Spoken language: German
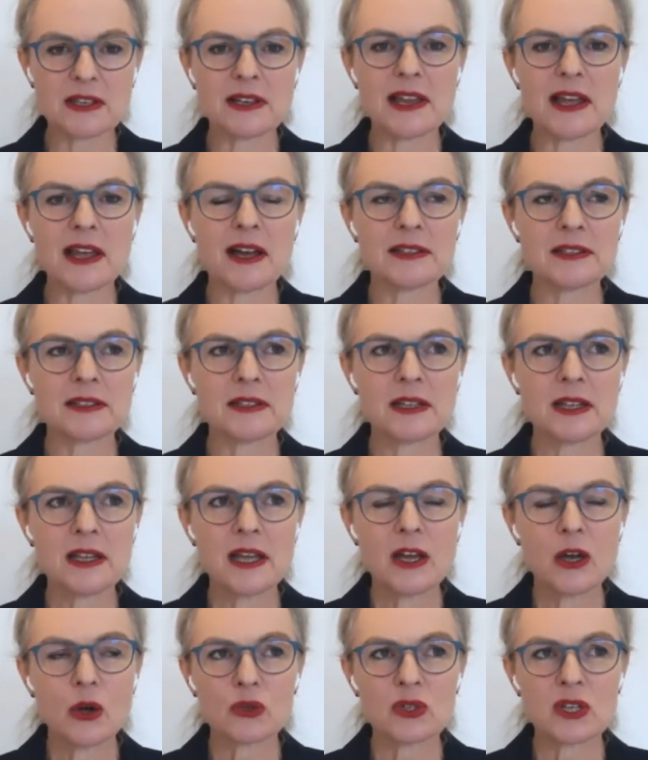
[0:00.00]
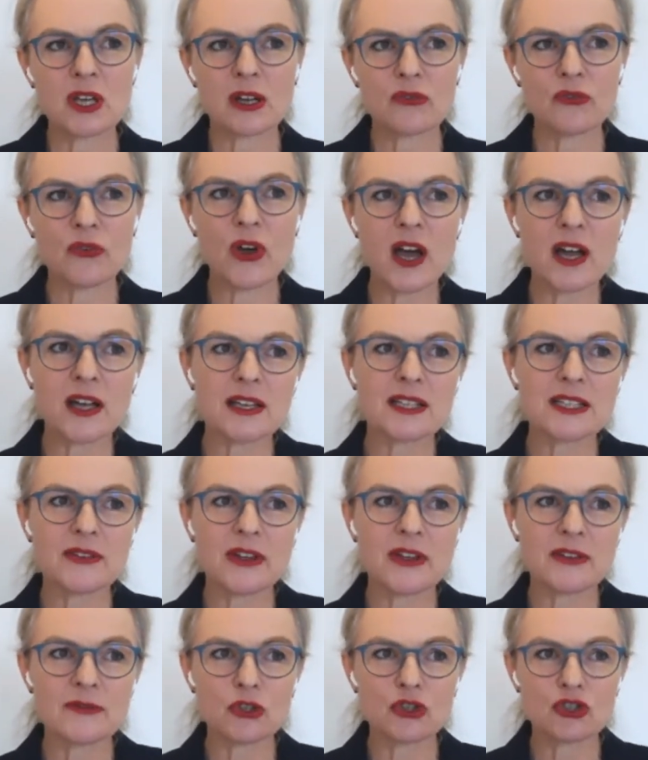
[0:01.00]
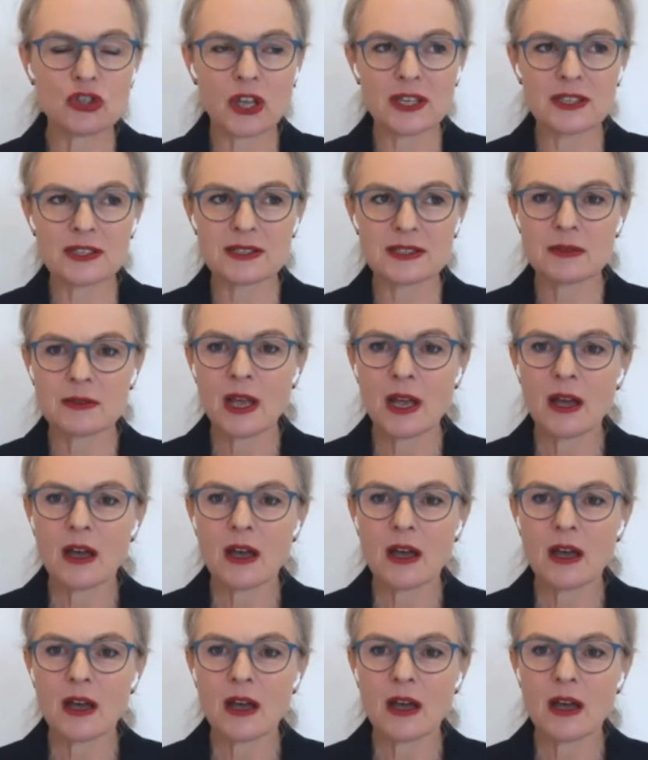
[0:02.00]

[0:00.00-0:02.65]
die lernen. Und Ihre Frage ist, wann wird Stress